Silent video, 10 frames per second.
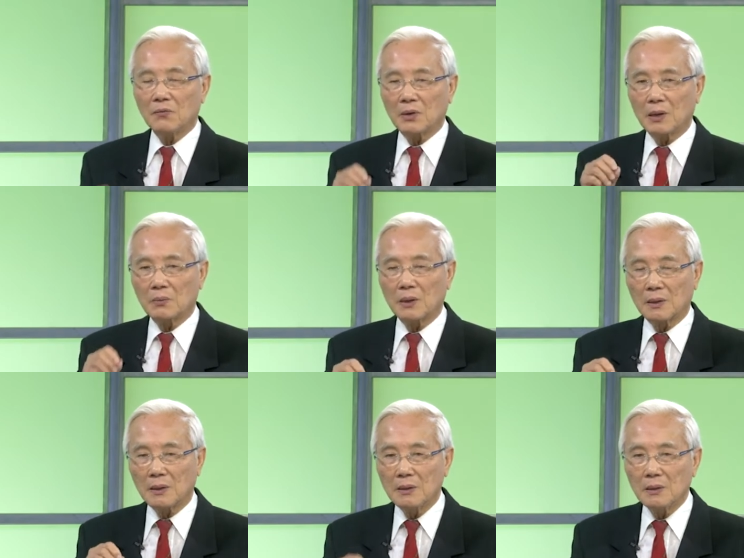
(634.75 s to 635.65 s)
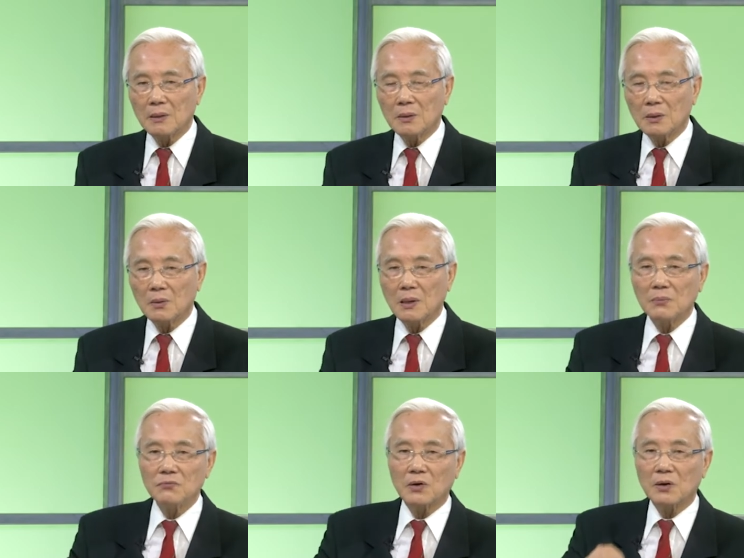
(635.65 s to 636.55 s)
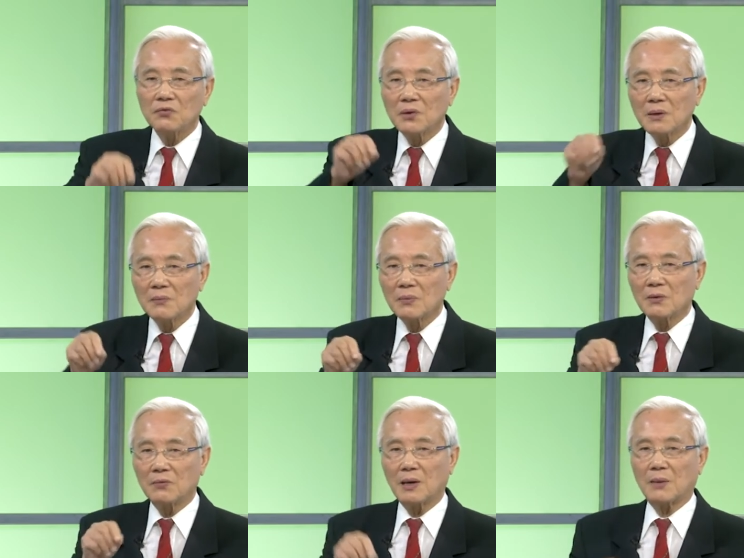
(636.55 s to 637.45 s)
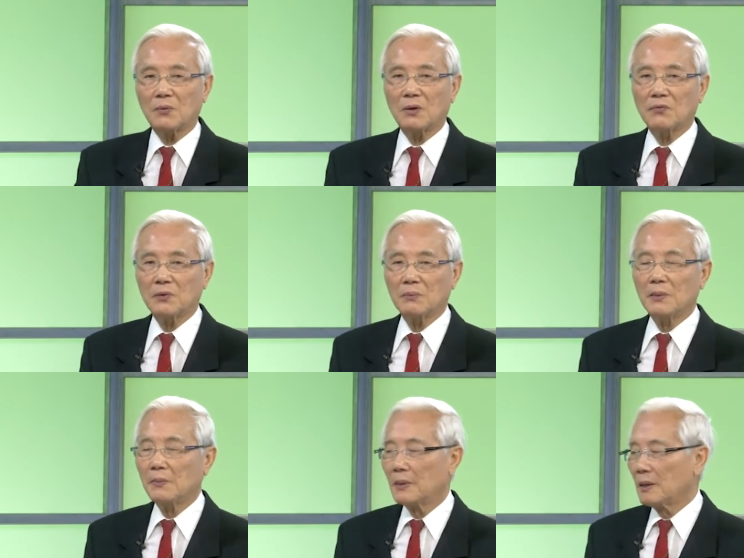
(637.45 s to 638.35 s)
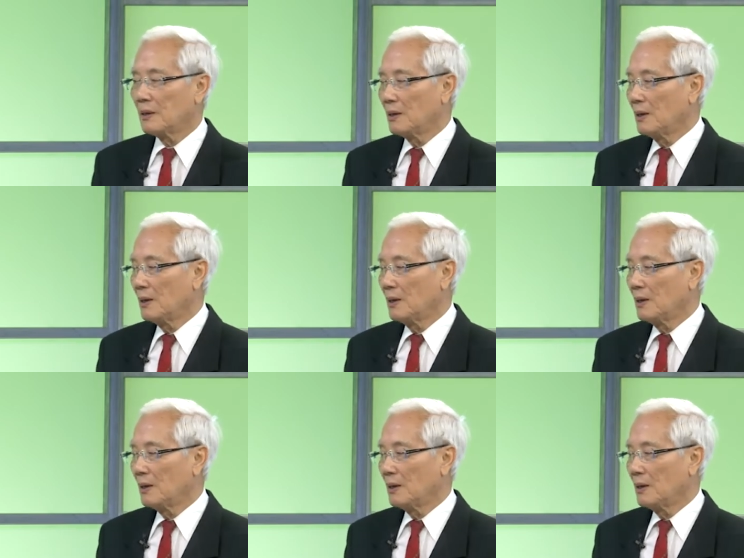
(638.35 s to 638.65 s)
và đồng thời cái nước nó cũng ngấm vào cái phân và làm cho cái phân mềm lên